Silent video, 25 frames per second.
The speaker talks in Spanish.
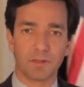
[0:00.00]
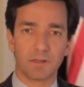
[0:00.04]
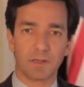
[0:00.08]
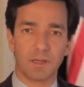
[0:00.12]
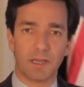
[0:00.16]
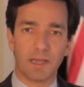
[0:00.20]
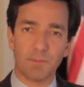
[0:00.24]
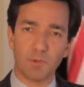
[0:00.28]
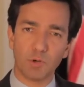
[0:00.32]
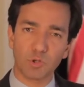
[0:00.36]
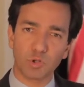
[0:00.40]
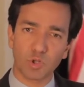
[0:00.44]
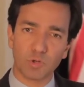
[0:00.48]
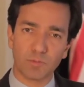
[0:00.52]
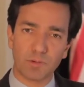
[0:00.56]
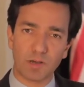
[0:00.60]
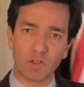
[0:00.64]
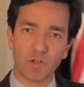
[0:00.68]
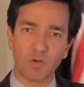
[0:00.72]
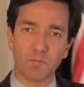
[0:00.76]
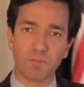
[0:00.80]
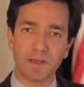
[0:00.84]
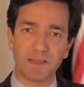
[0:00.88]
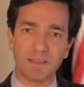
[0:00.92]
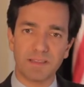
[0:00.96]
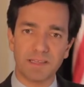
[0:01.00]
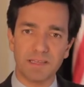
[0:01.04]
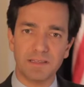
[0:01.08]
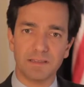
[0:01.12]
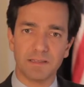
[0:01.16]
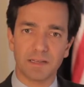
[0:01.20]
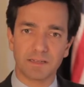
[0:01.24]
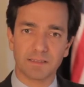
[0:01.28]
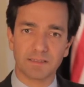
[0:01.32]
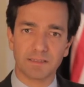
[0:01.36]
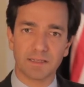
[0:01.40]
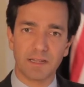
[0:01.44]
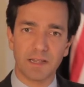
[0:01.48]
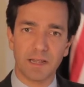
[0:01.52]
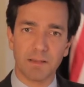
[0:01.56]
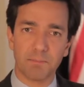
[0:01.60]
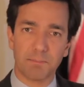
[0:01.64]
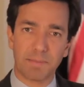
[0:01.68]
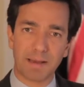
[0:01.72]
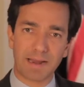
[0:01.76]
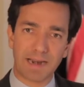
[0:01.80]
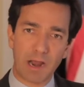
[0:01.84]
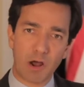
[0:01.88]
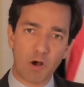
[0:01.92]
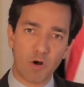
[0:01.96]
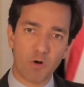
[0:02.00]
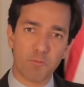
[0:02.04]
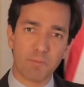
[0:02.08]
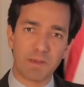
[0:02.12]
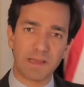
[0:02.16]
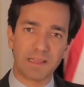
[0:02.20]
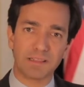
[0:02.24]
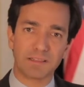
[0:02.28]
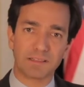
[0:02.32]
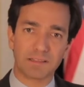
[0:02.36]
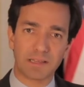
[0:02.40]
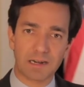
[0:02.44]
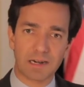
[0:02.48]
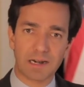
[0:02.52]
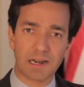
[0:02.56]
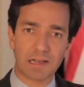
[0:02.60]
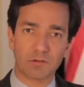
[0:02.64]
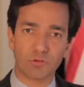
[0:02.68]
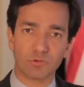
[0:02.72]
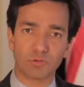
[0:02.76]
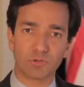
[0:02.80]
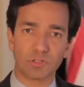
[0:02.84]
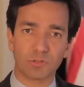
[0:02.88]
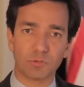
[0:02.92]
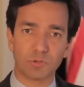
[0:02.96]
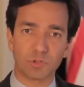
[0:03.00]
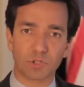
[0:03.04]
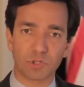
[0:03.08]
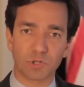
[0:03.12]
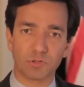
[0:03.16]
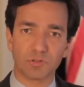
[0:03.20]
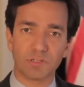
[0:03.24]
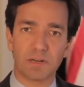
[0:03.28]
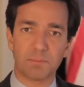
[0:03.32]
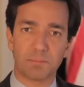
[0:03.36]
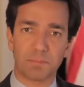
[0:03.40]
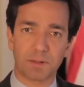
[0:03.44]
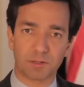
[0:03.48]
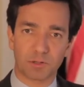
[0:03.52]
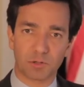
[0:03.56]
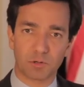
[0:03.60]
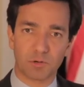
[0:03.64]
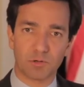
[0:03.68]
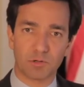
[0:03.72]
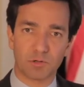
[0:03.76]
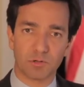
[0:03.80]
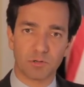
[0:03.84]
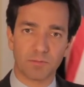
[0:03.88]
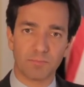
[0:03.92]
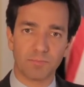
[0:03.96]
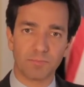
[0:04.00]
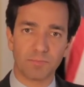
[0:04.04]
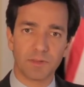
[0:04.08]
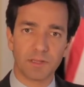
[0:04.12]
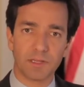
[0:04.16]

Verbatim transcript: hemos tomado medidas para aumentar la contribución del patrono